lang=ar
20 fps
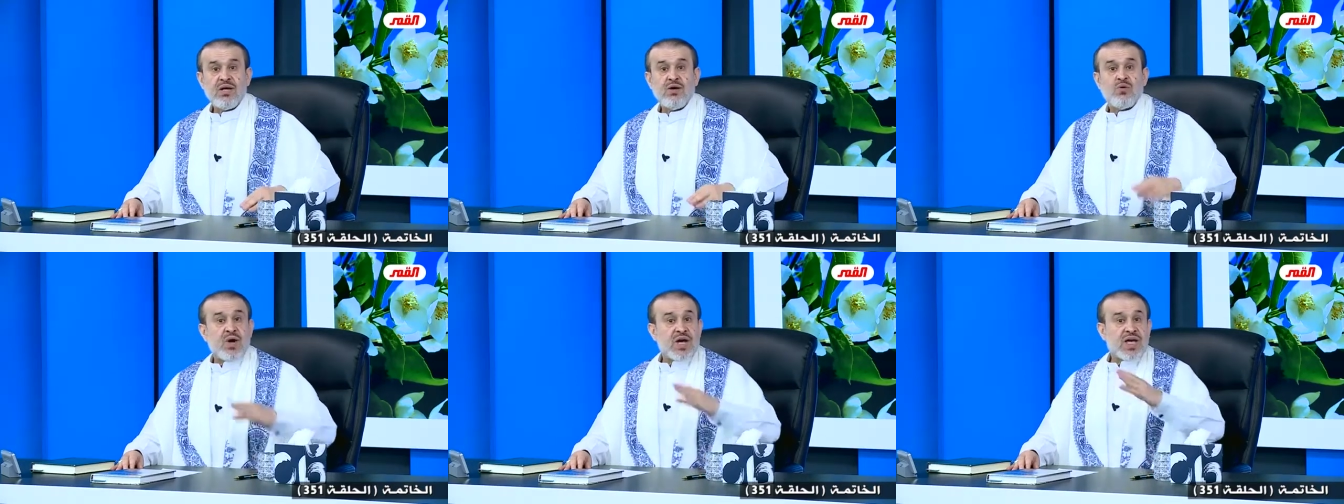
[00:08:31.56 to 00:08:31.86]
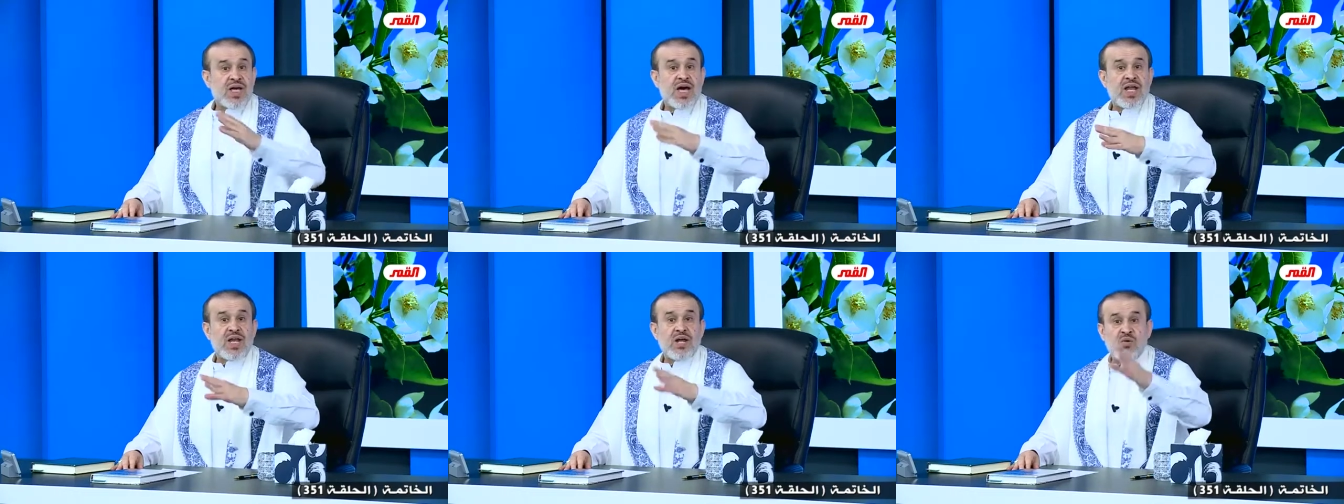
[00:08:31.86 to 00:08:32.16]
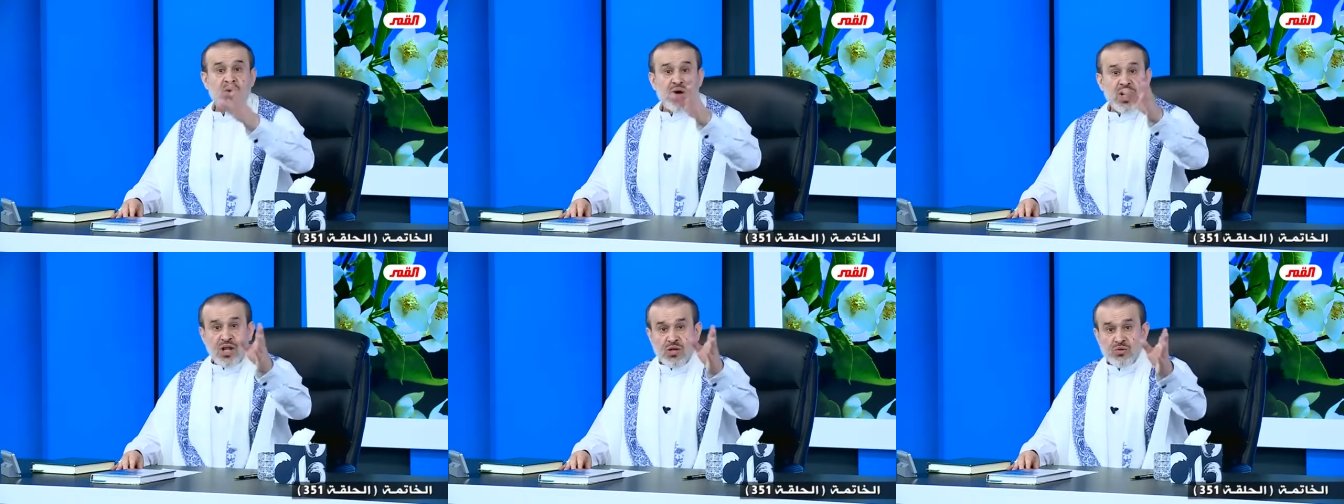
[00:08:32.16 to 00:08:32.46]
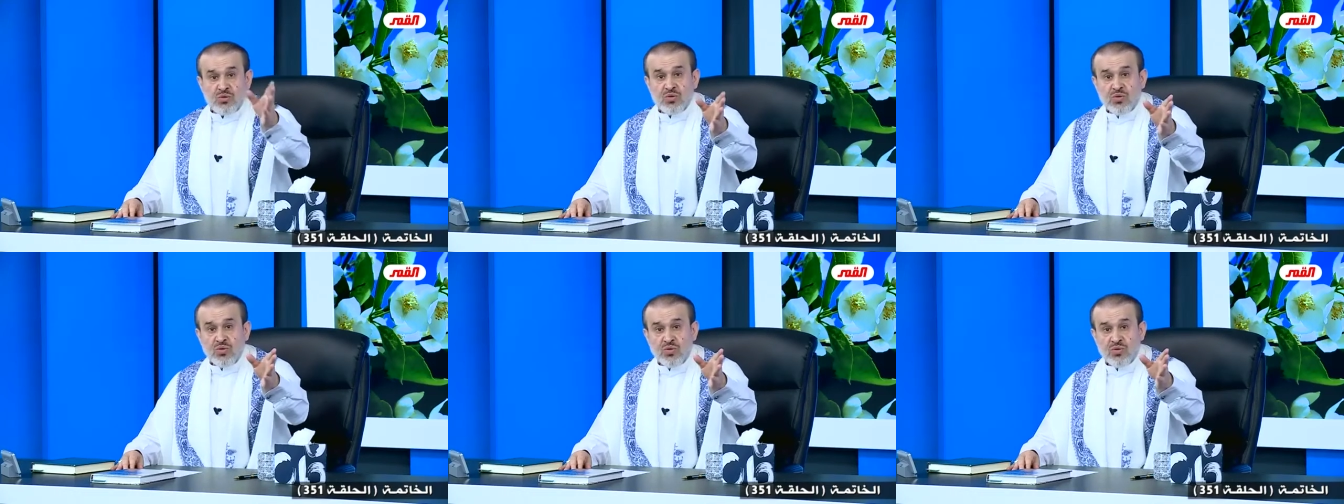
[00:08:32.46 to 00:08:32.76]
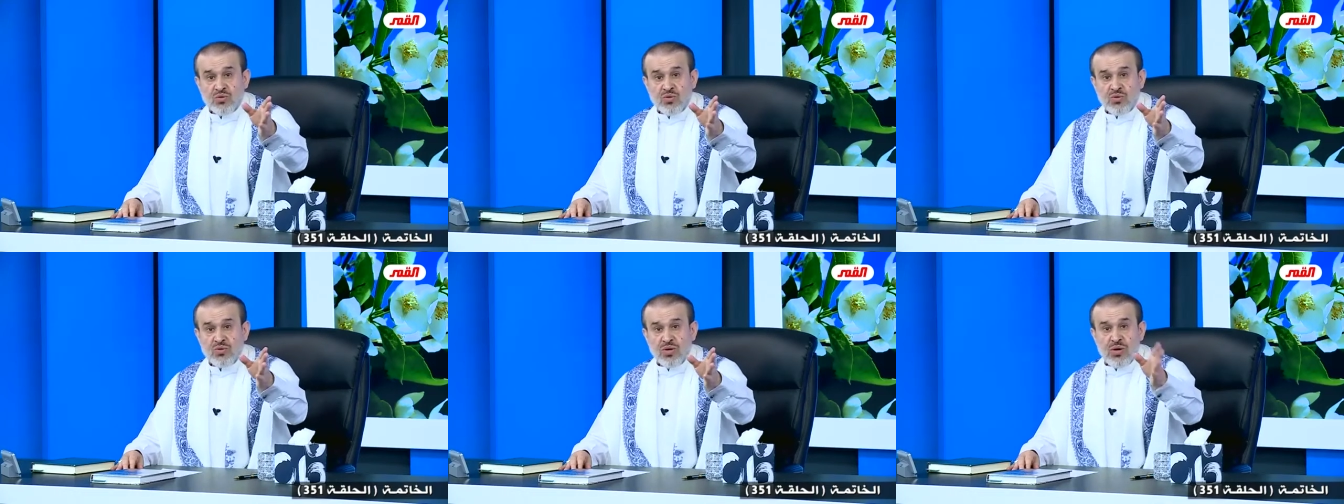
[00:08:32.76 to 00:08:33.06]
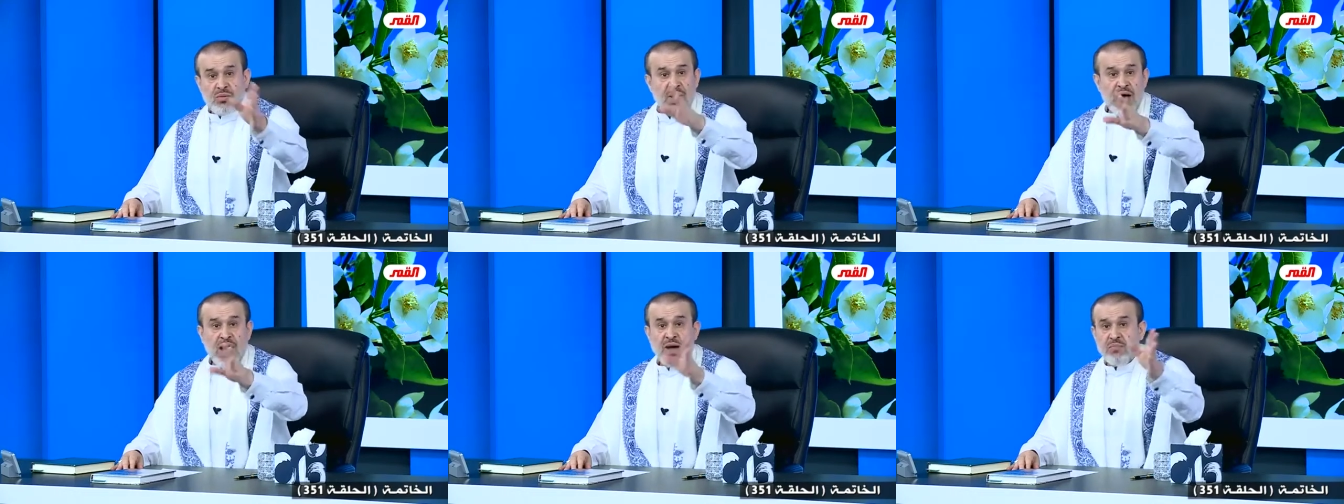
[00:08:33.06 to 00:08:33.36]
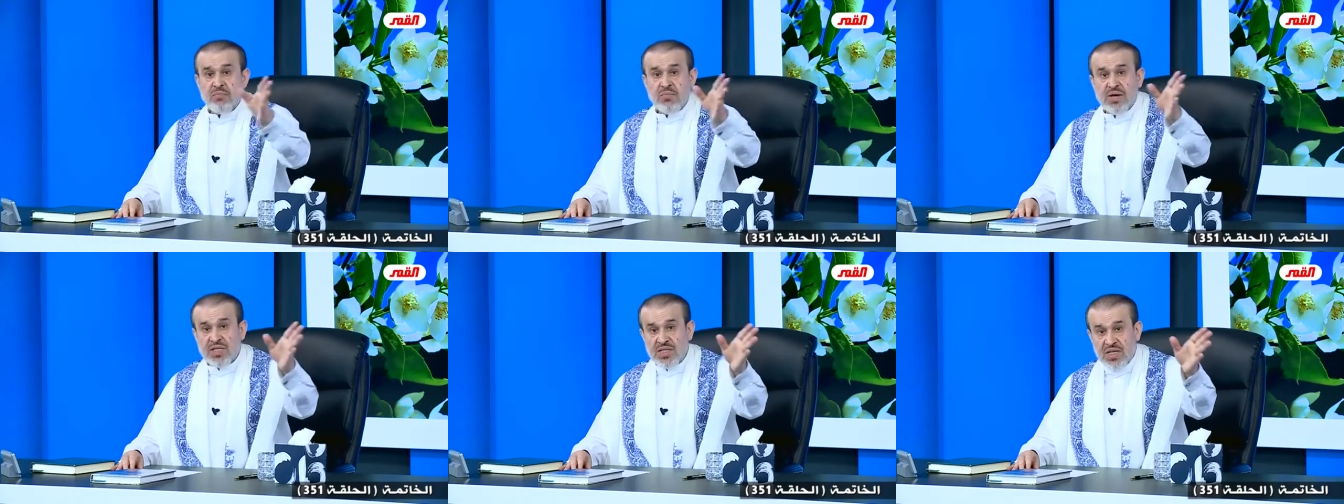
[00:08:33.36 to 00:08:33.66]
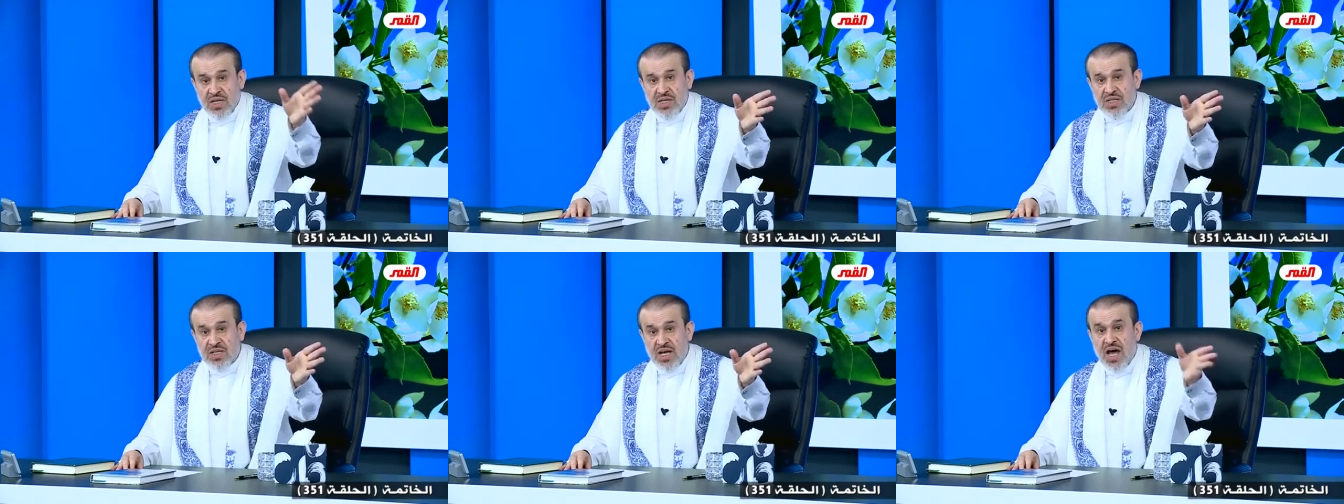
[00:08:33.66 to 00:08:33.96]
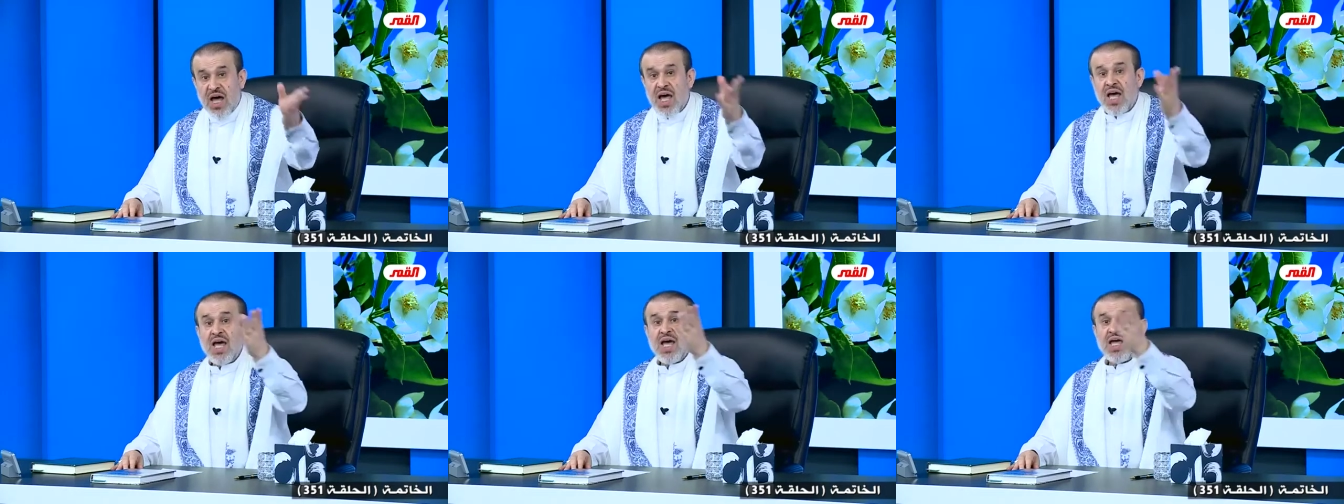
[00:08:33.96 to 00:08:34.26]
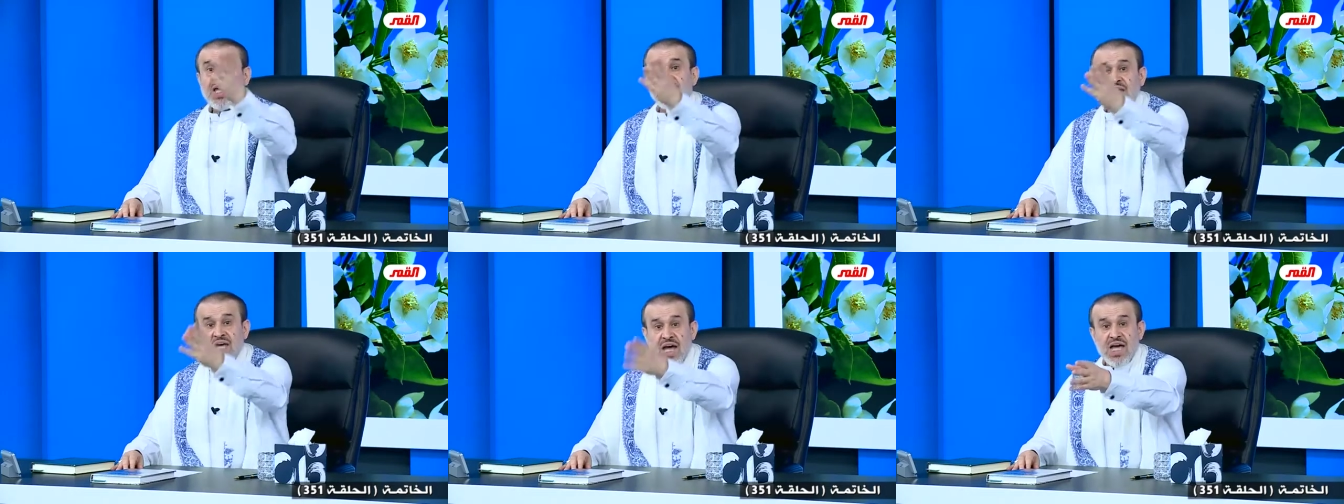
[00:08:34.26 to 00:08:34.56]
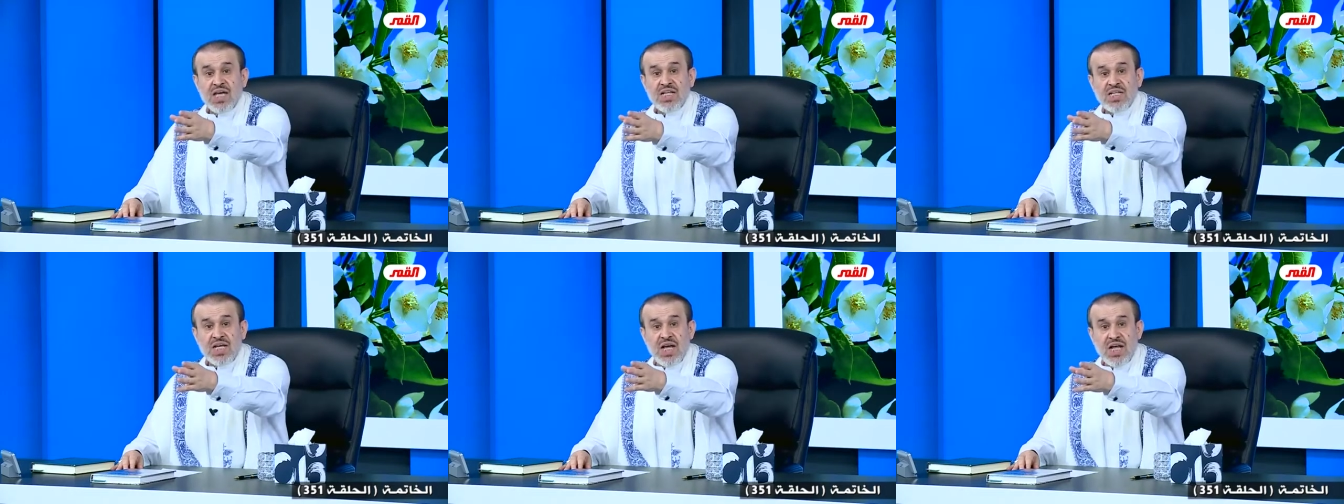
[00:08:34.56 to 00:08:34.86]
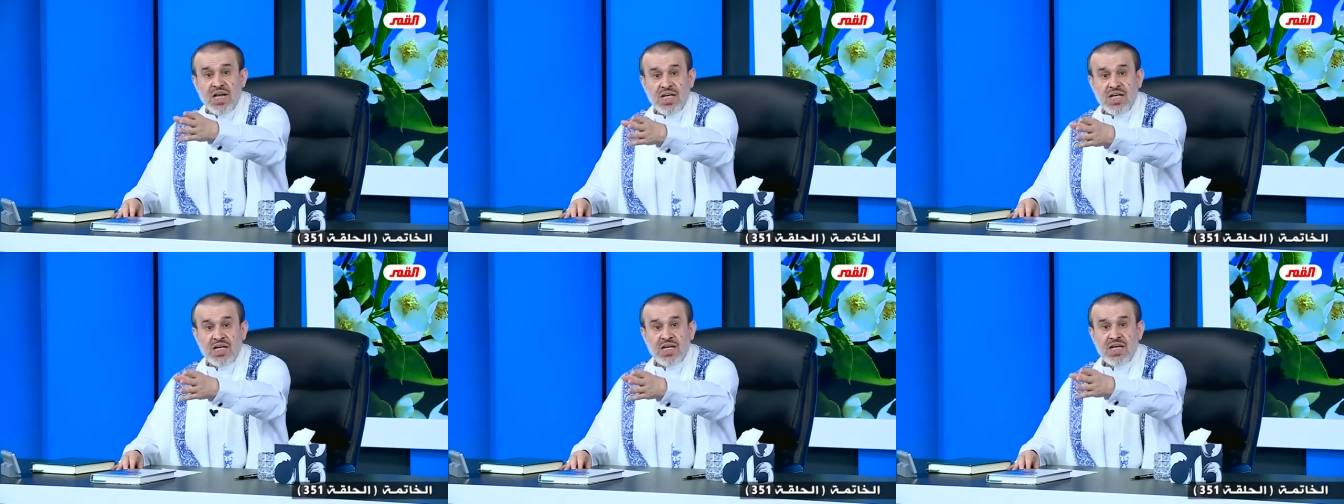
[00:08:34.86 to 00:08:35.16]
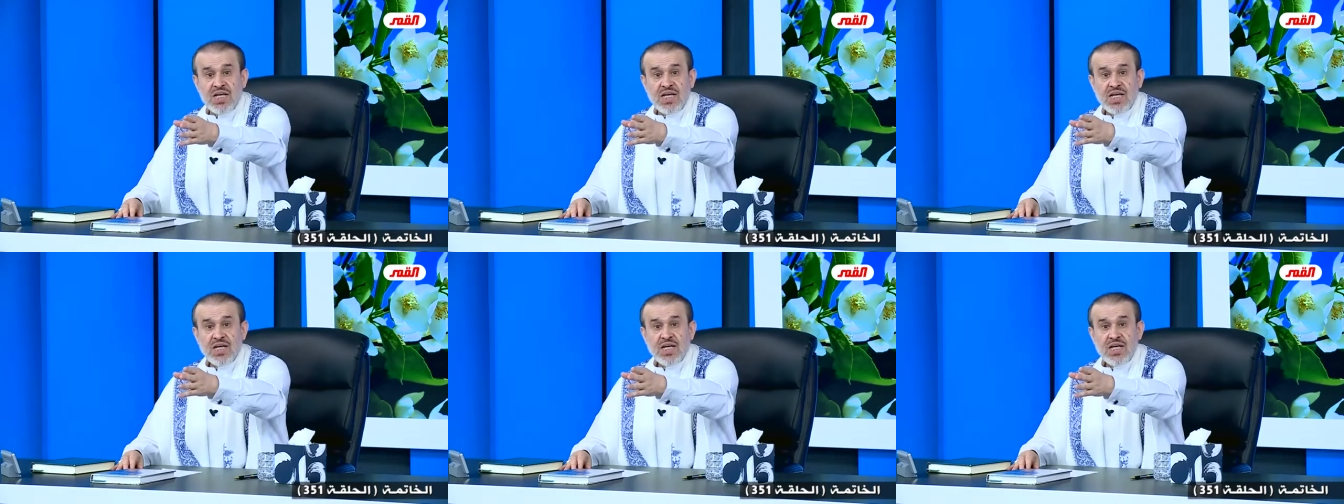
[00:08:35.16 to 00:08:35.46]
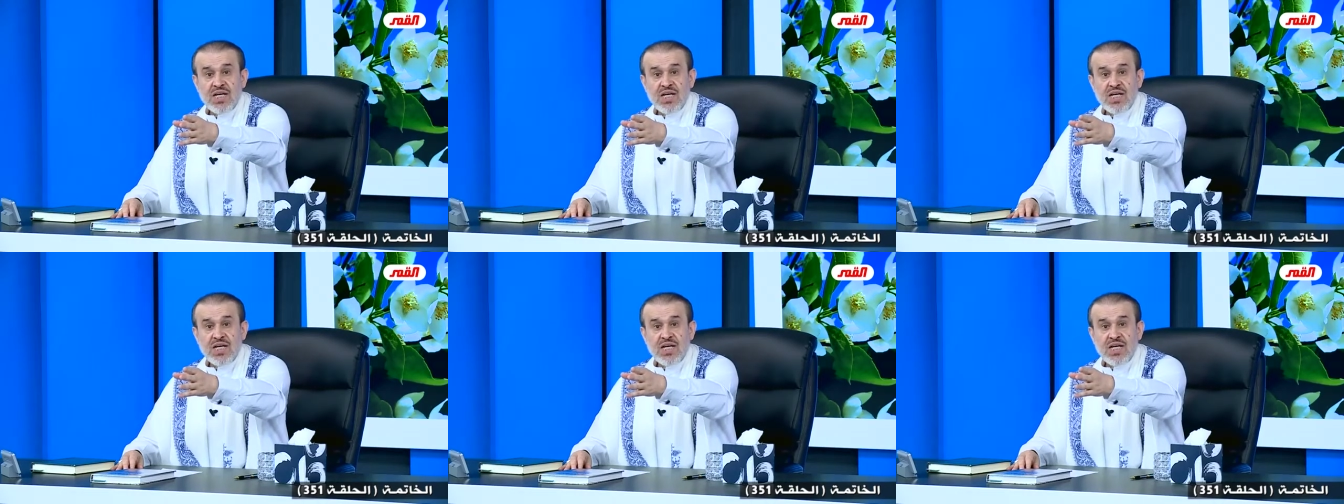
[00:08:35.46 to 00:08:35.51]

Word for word: وكان ولده محمد رضا يختلي